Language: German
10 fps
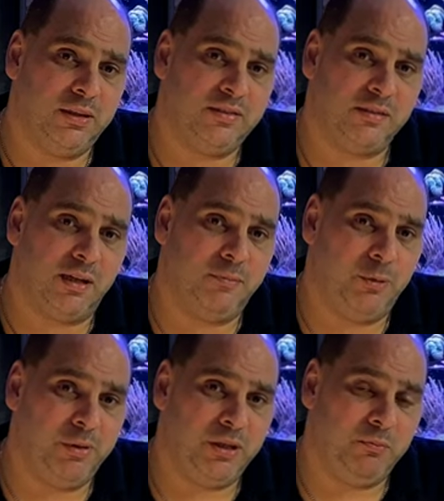etc.
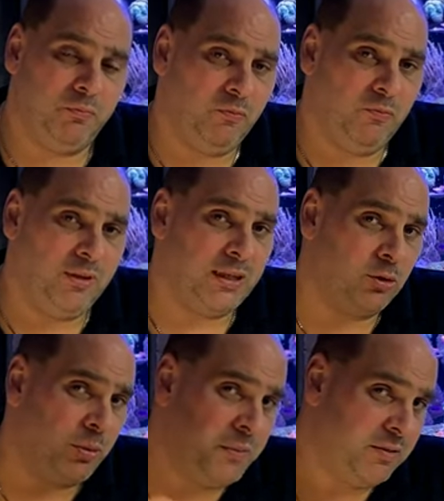pp. Wer
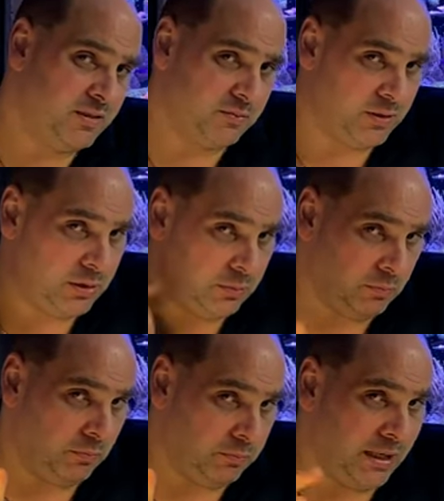darüber mehr wissen will,
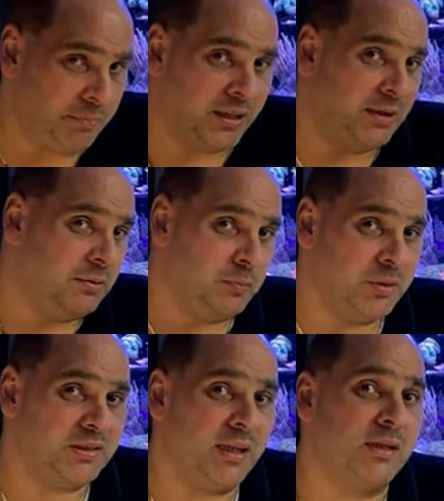bleibt dran.
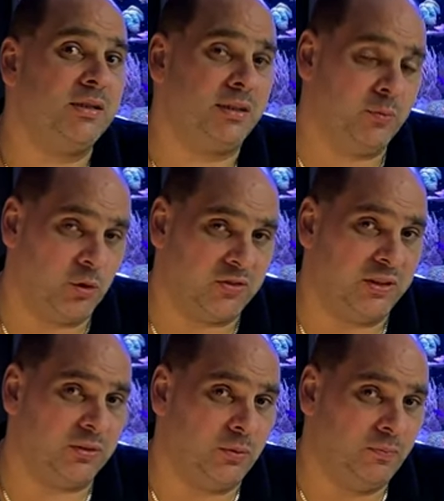Bis gleich nach dem kurzen
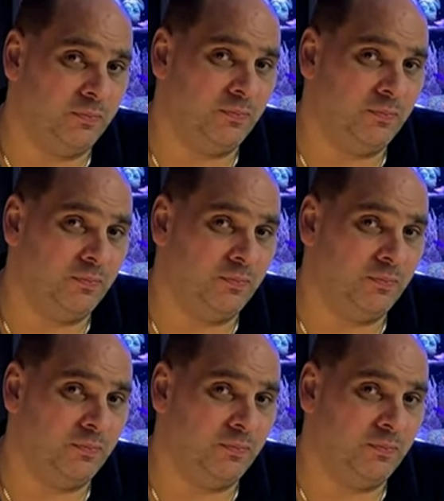Intro.